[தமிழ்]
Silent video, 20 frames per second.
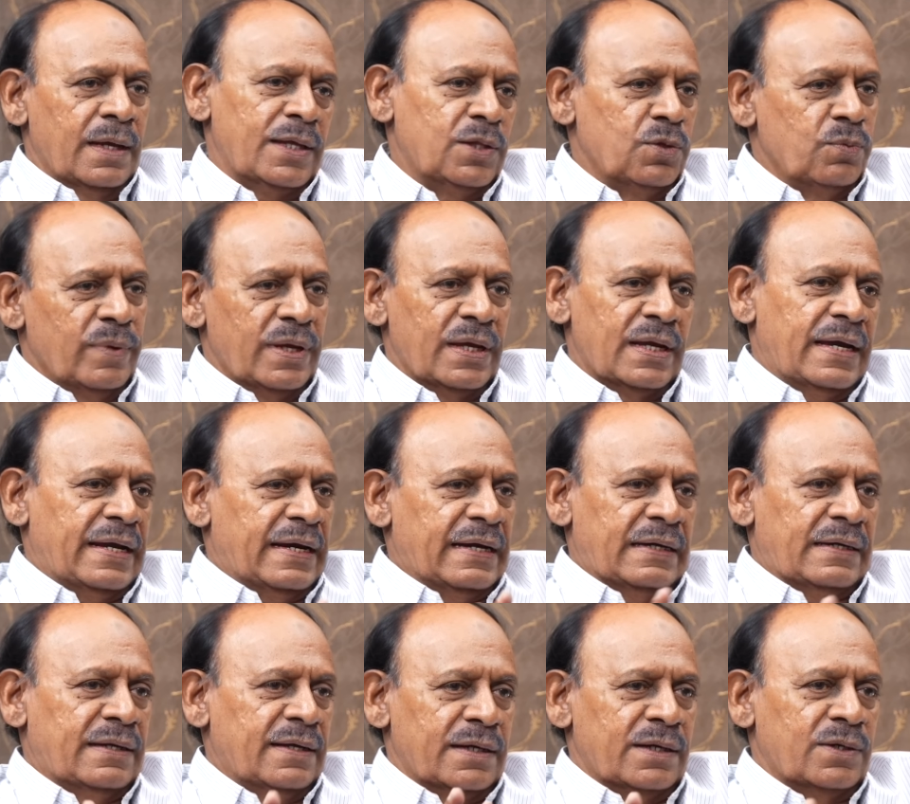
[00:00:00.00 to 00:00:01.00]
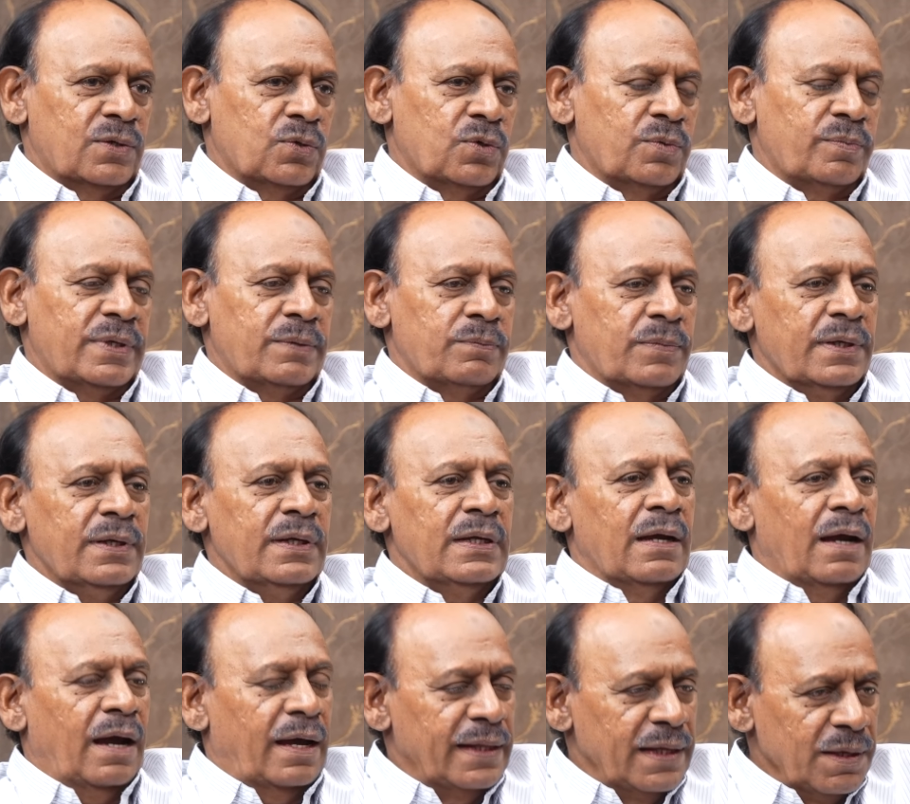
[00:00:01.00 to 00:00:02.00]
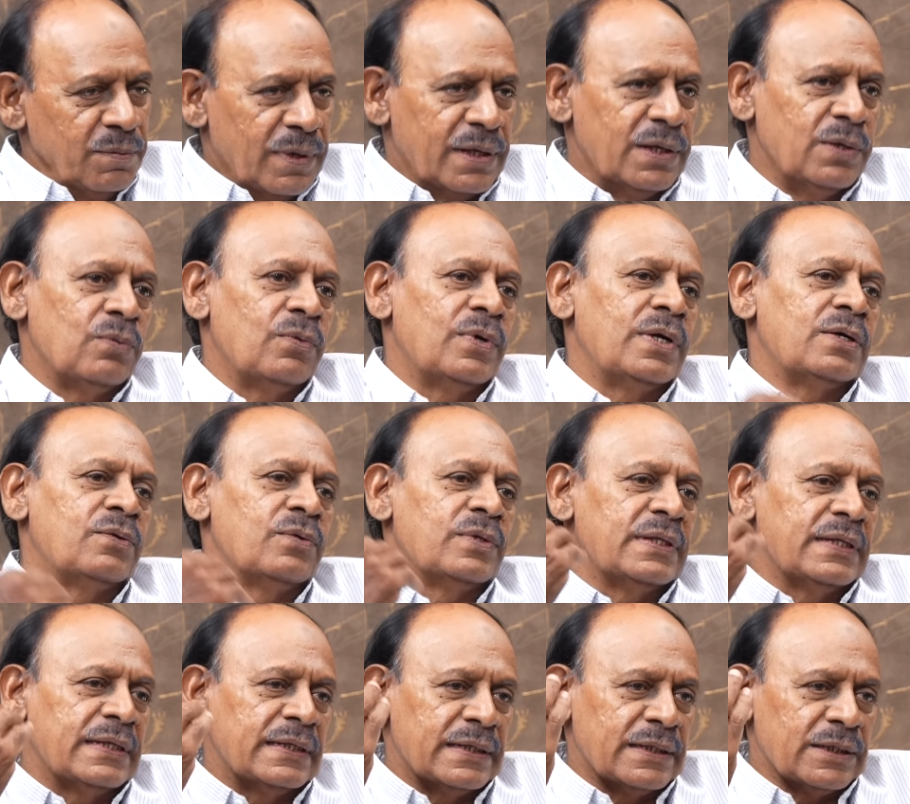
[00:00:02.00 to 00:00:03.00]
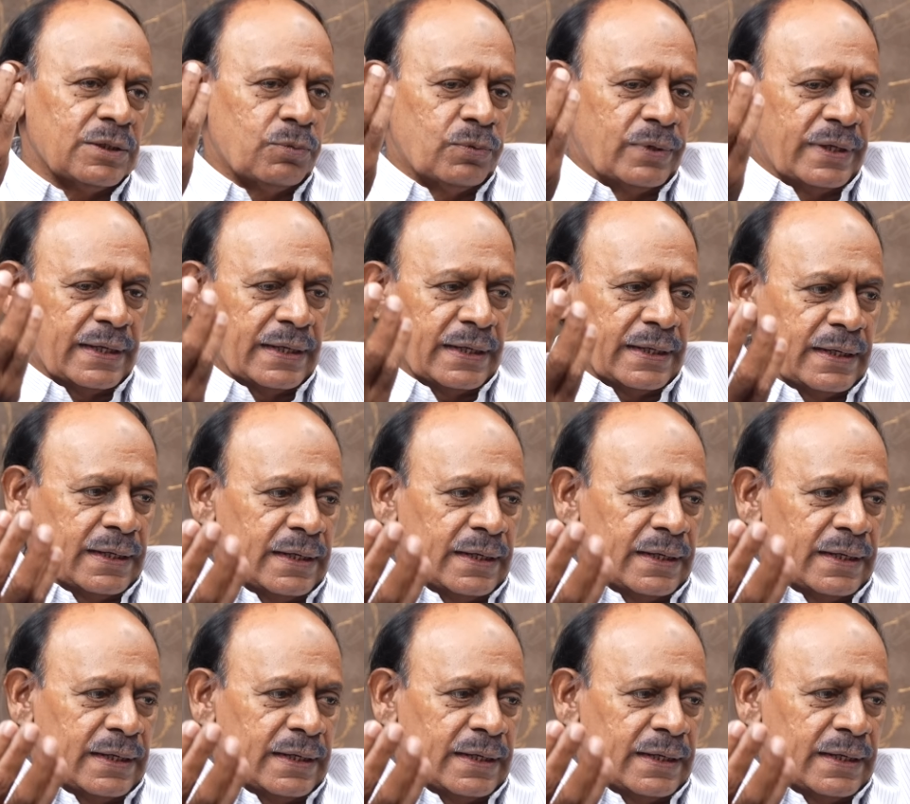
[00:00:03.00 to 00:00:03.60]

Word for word: எதுவுமே கரெக்டாக இருக்கணும் அப்படிம்பார் அதே மாதிரி உங்களுக்கு வந்து உங்களுடைய